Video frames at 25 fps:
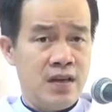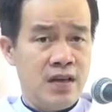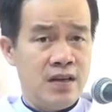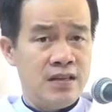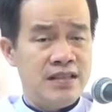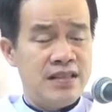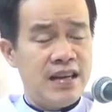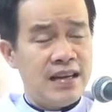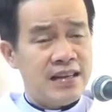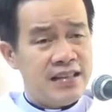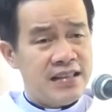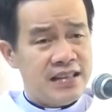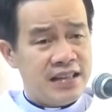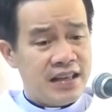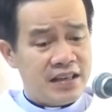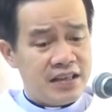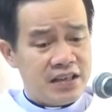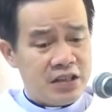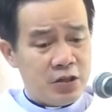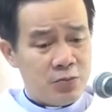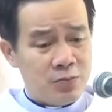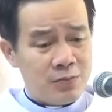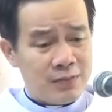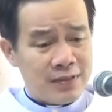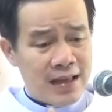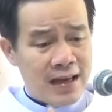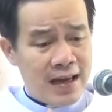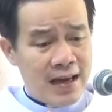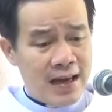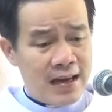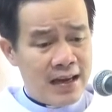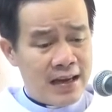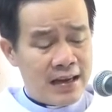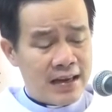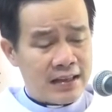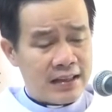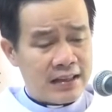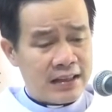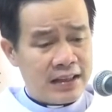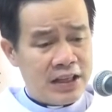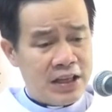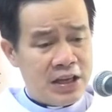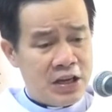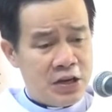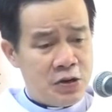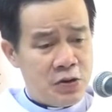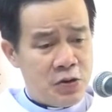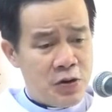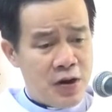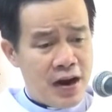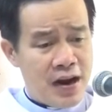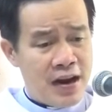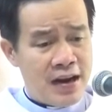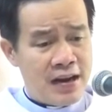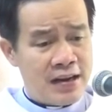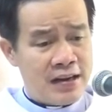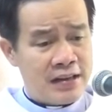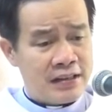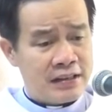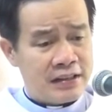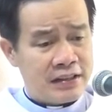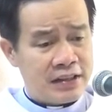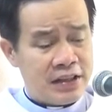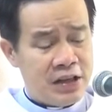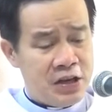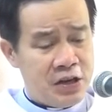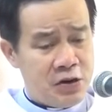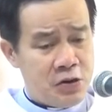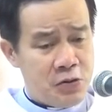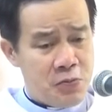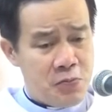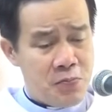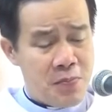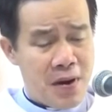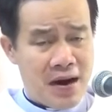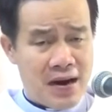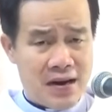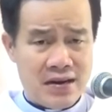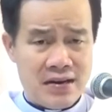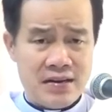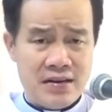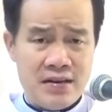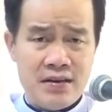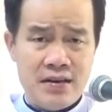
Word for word: chẳng những chúng ta thiếu ăn thiếu mặc